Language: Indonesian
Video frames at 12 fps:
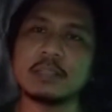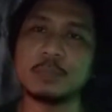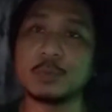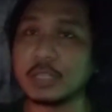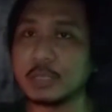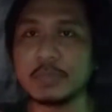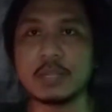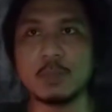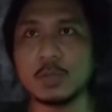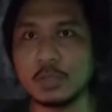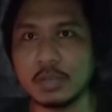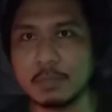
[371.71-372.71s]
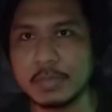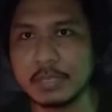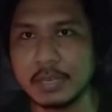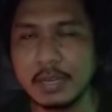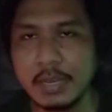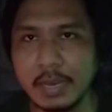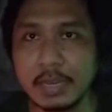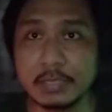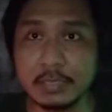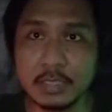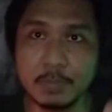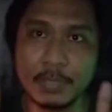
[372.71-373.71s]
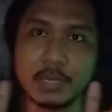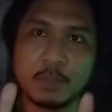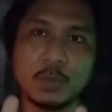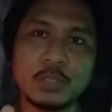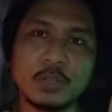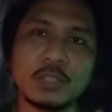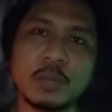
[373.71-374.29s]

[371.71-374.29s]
Bukan sepeda motor namanya. Artinya sepeda motor